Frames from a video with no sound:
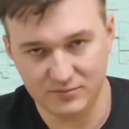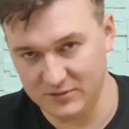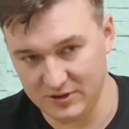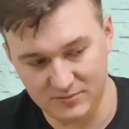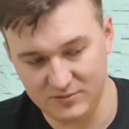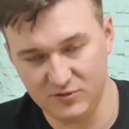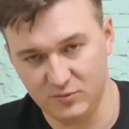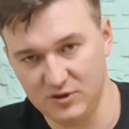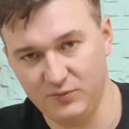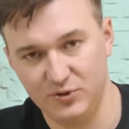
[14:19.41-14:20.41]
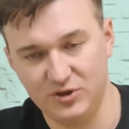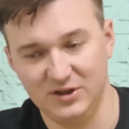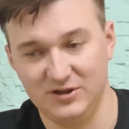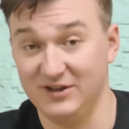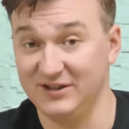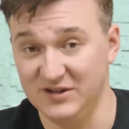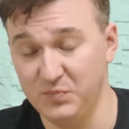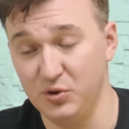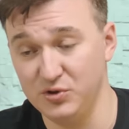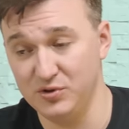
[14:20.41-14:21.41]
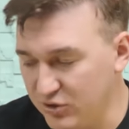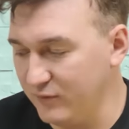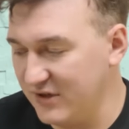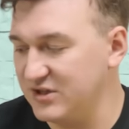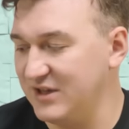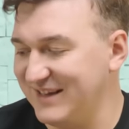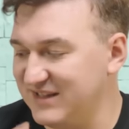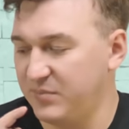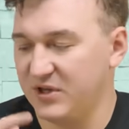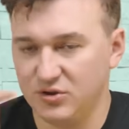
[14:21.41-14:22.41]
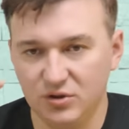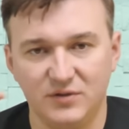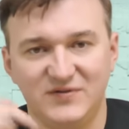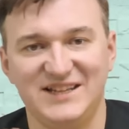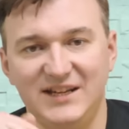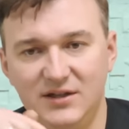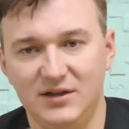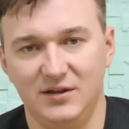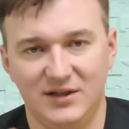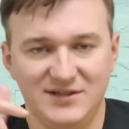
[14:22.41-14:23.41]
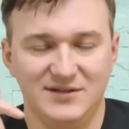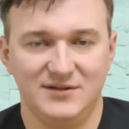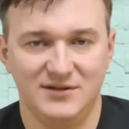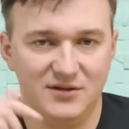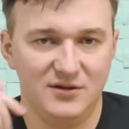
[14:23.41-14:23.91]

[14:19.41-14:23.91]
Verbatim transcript: Я на своем телефончике это иногда использую. И что важно, это придет в средний класс с э,